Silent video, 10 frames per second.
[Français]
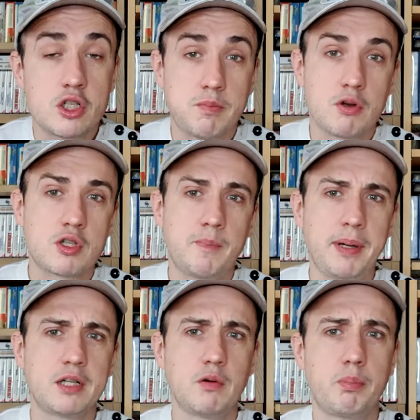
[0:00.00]
Je pense
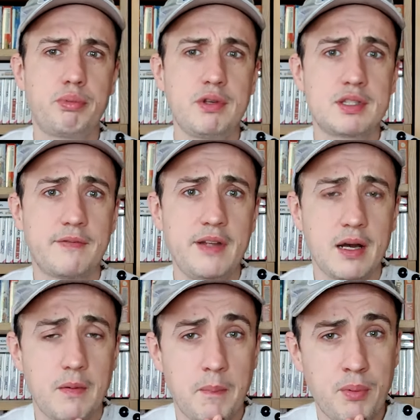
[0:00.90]
pas qu'on puisse
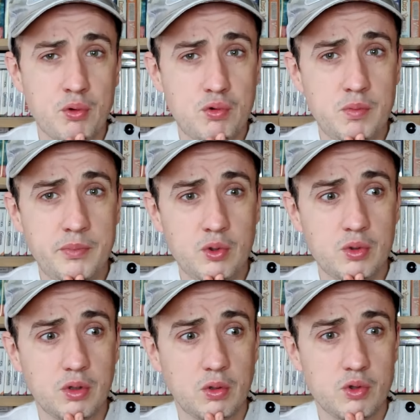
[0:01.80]
faire beaucoup
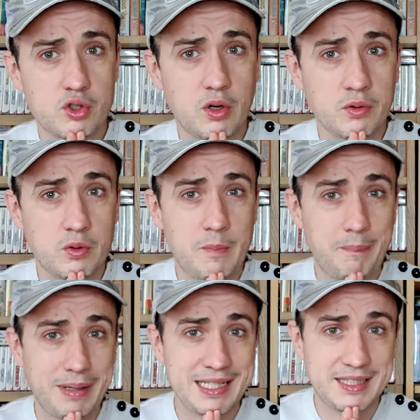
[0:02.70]
mieux dans le genre de
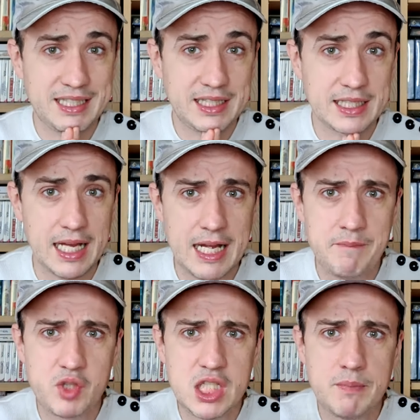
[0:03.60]
pratique
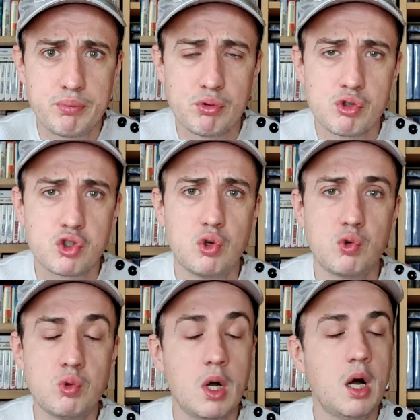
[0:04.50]
un petit peu
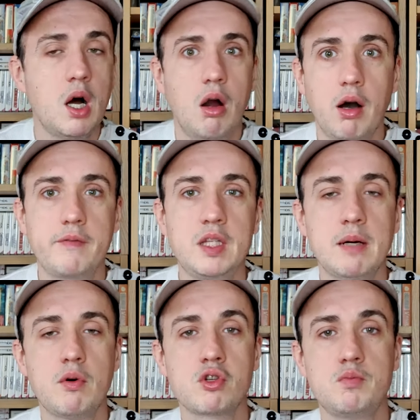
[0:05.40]
chelou. Alors
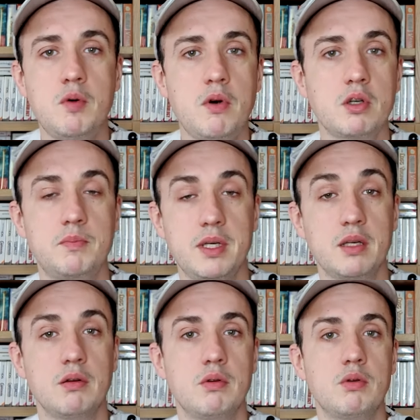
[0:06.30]
évidemment, je me moque,
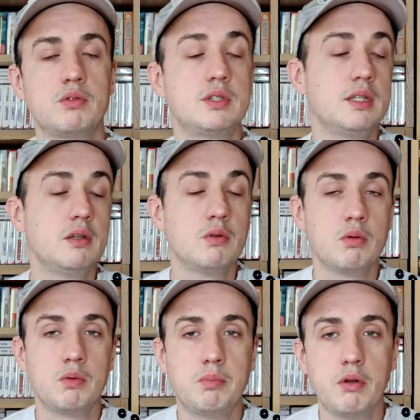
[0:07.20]
mais euh, c'est c'est
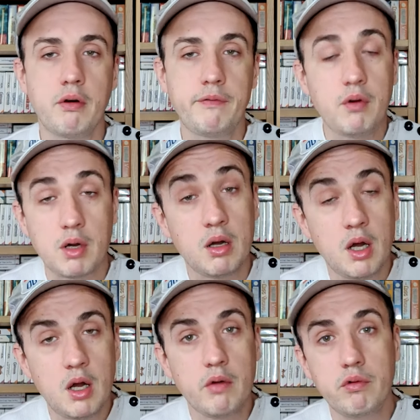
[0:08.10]
euh, bon enfant. Hein.
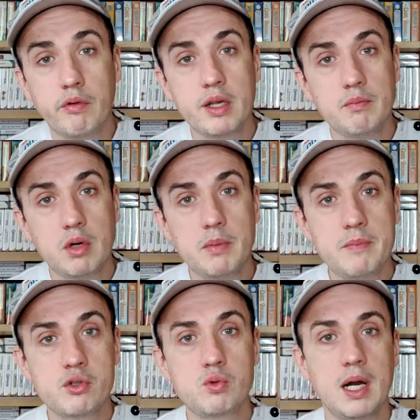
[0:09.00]
Vous le voyez,
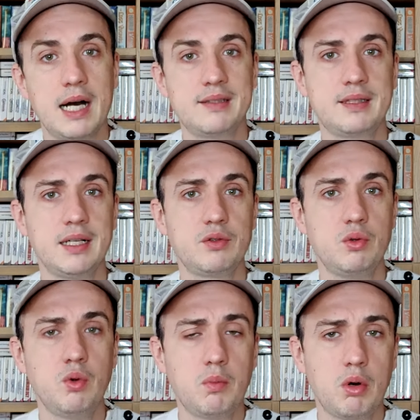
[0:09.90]
moi-même, je suis atteint
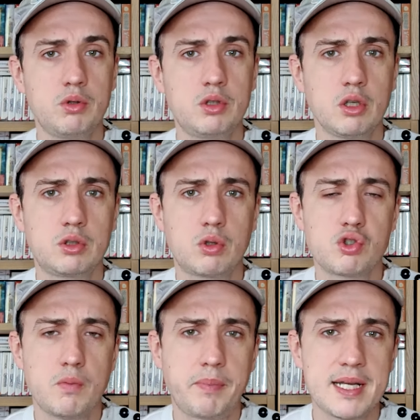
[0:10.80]
de nombreux tocs que
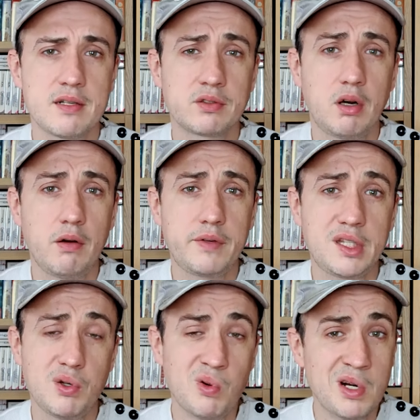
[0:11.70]
je présente en
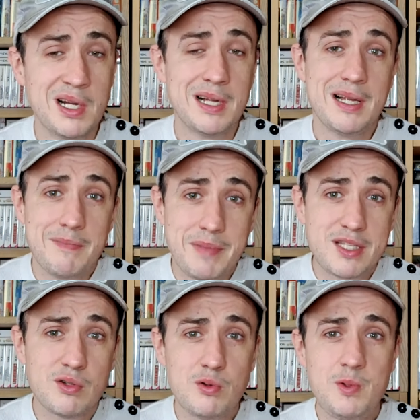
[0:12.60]
vidéo, mais
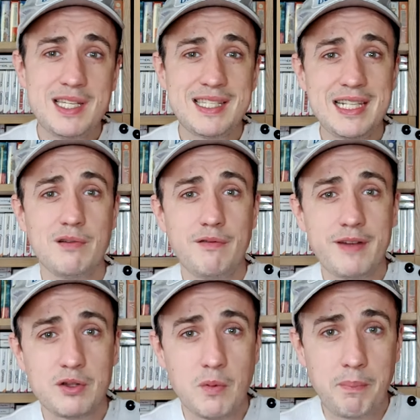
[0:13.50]
celui-ci, le
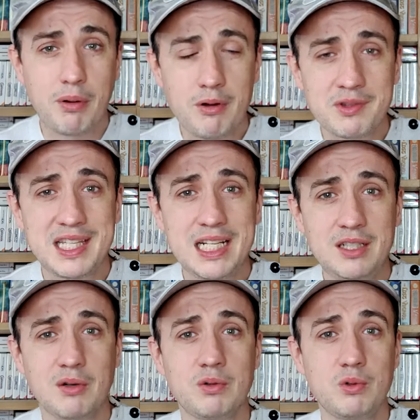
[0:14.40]
fait de prendre des
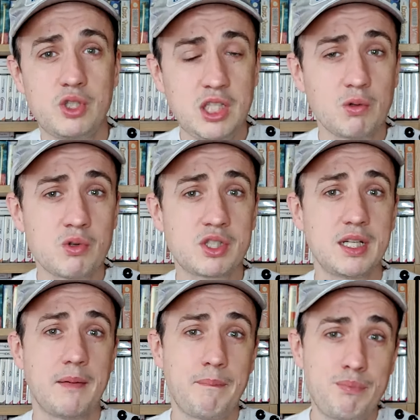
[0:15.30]
gants de
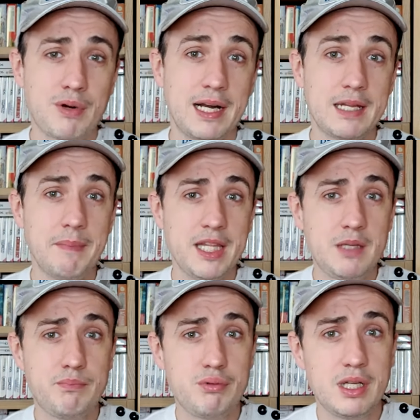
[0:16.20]
chirurgien pour aller
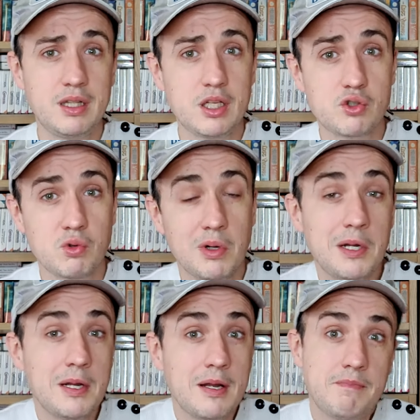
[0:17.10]
manipuler des jeux,
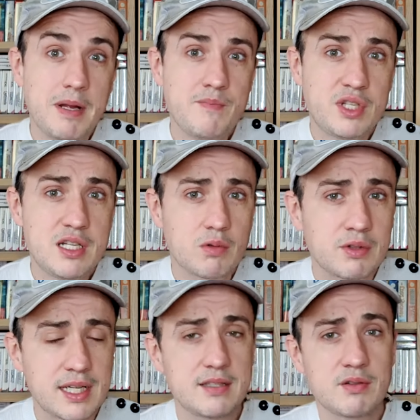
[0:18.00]
même s'ils
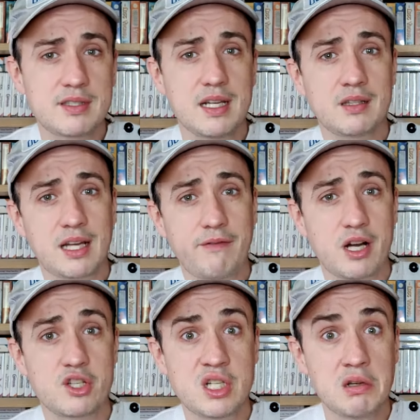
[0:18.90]
sont très anciens, très
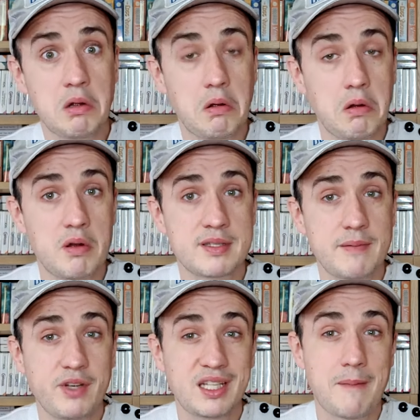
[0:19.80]
fragiles, euh,
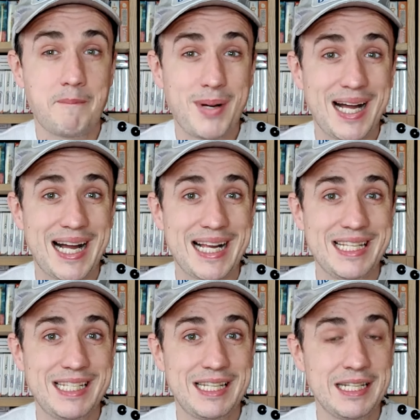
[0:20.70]
ça ne me viendrait pas à
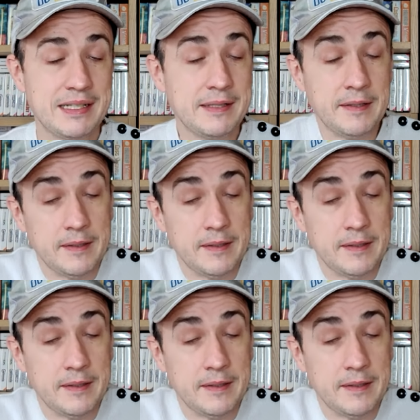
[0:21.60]
l'idée.